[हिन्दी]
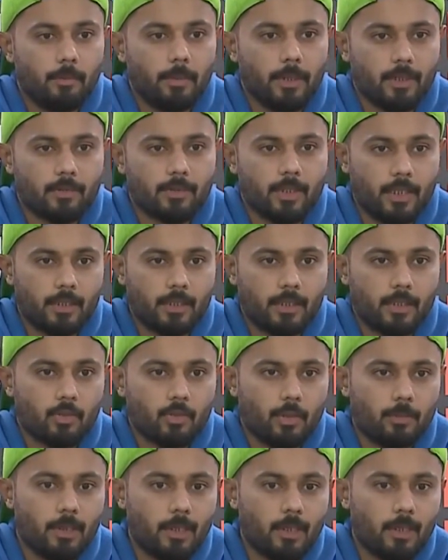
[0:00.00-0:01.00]
मेरी स्ट्रेंथ है
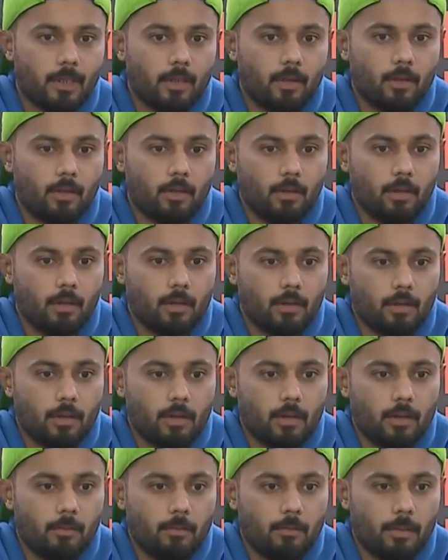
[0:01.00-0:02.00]
स्वीप खेलना और
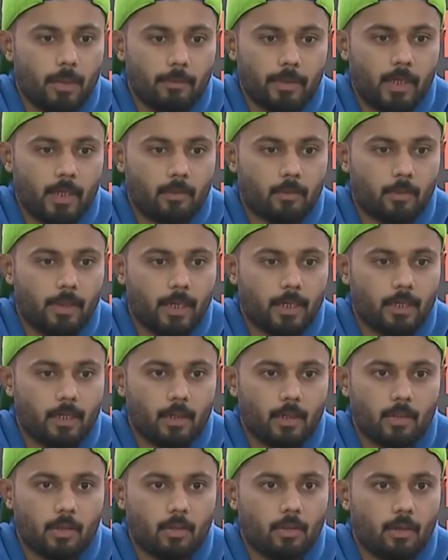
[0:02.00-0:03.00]
आ, मैं अपने आप को बैक
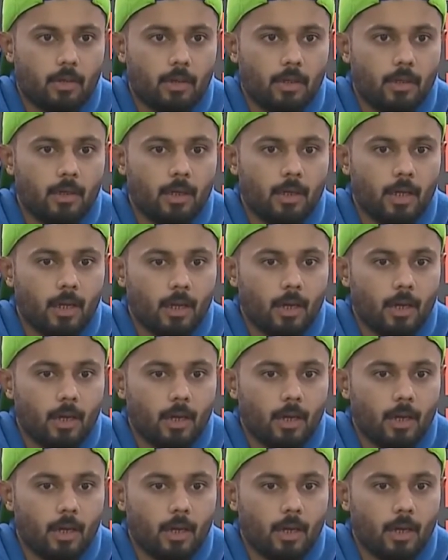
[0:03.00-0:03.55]
करता हूँ